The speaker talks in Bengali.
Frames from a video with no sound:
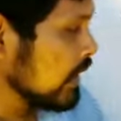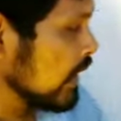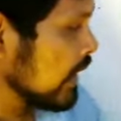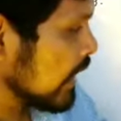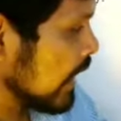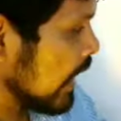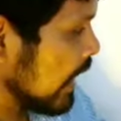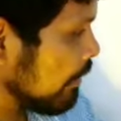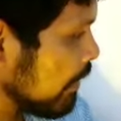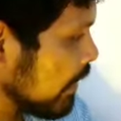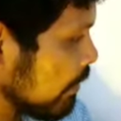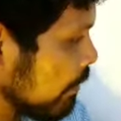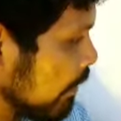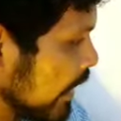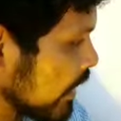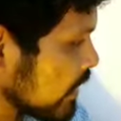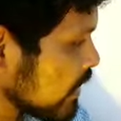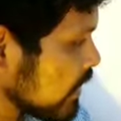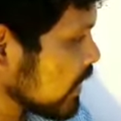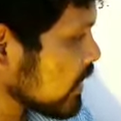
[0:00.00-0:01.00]
যেটা আমার
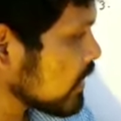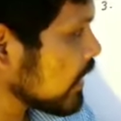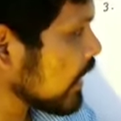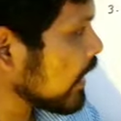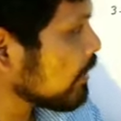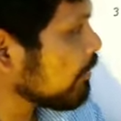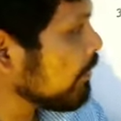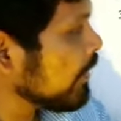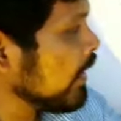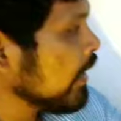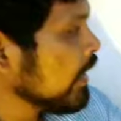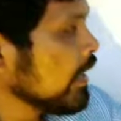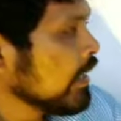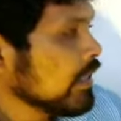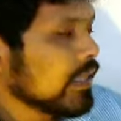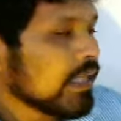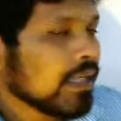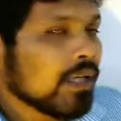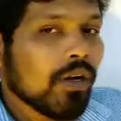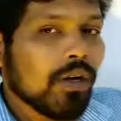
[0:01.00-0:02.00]
ভাগশেষ থাকবে
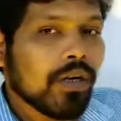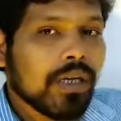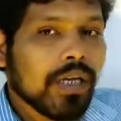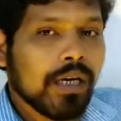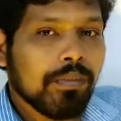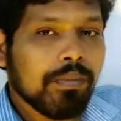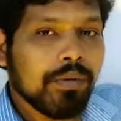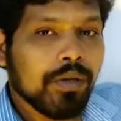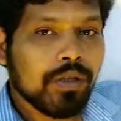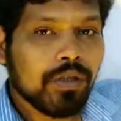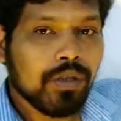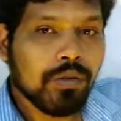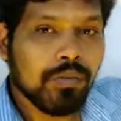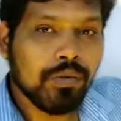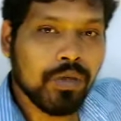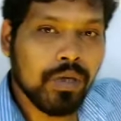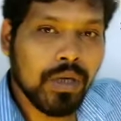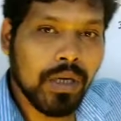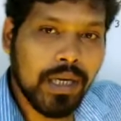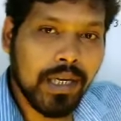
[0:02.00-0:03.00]
তিন অঙ্কের বৃহত্তম
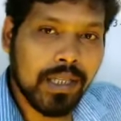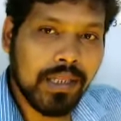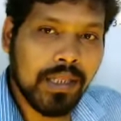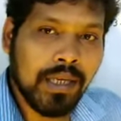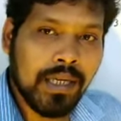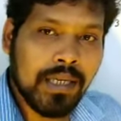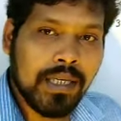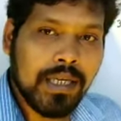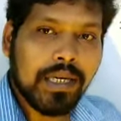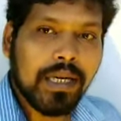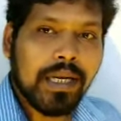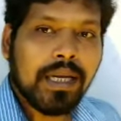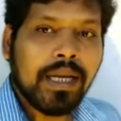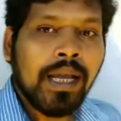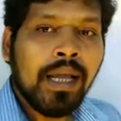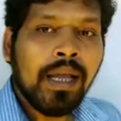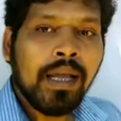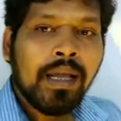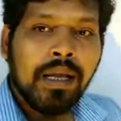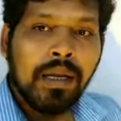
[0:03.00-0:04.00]
সংখ্যা থেকে সেটাকে
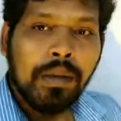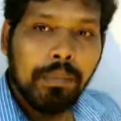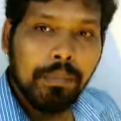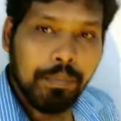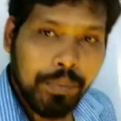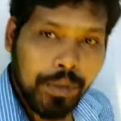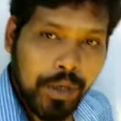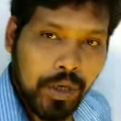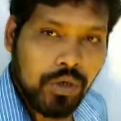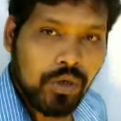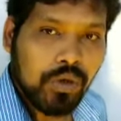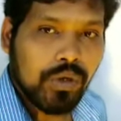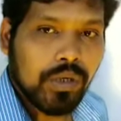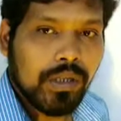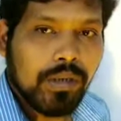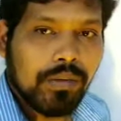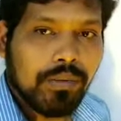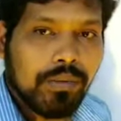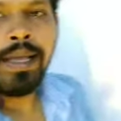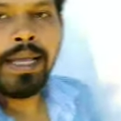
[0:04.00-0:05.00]
বিয়োগ করে
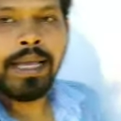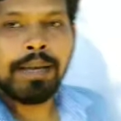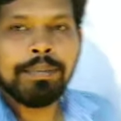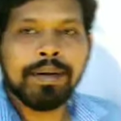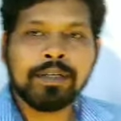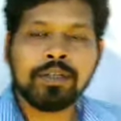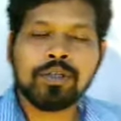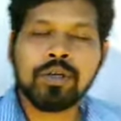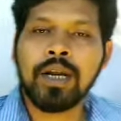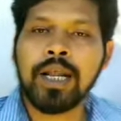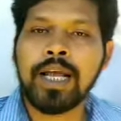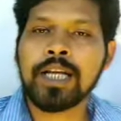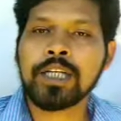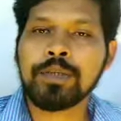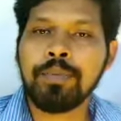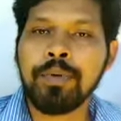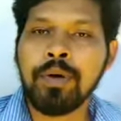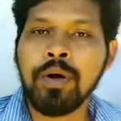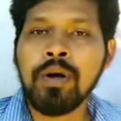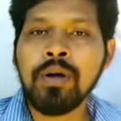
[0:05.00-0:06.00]
দেব এবার চলে
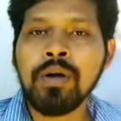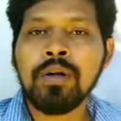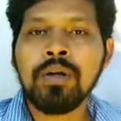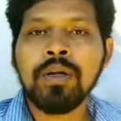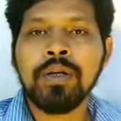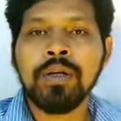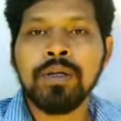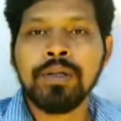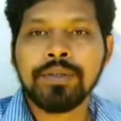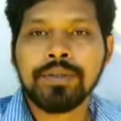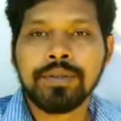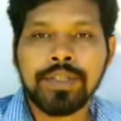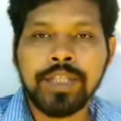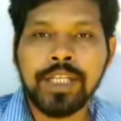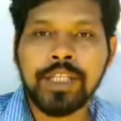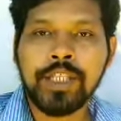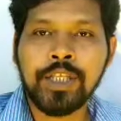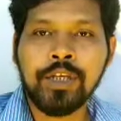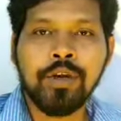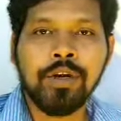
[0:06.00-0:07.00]
আসব
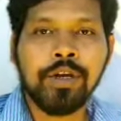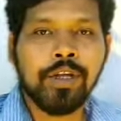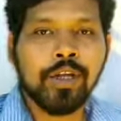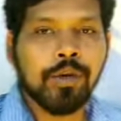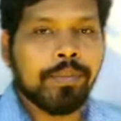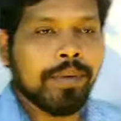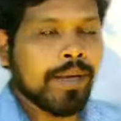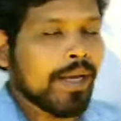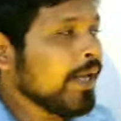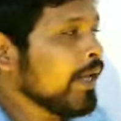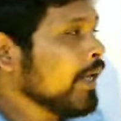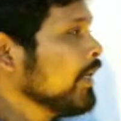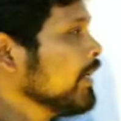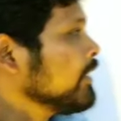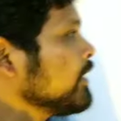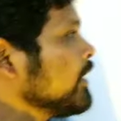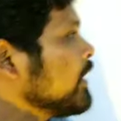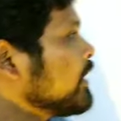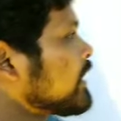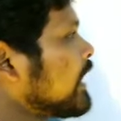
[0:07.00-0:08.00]
দ্বিতীয় নিয়মে
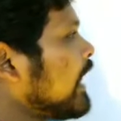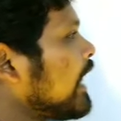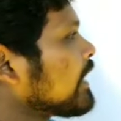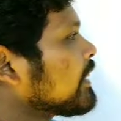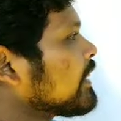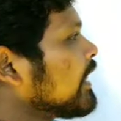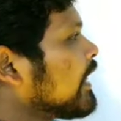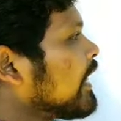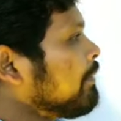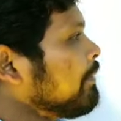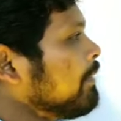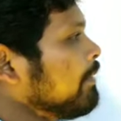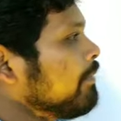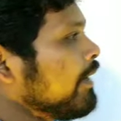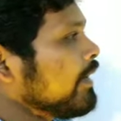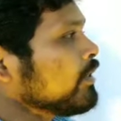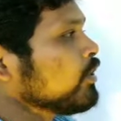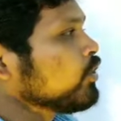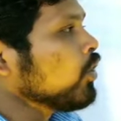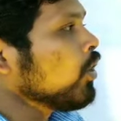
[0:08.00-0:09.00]
যে সাত দ্বারা
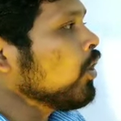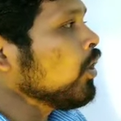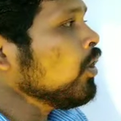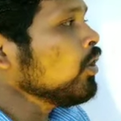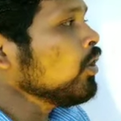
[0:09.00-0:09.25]
বিভাজ্য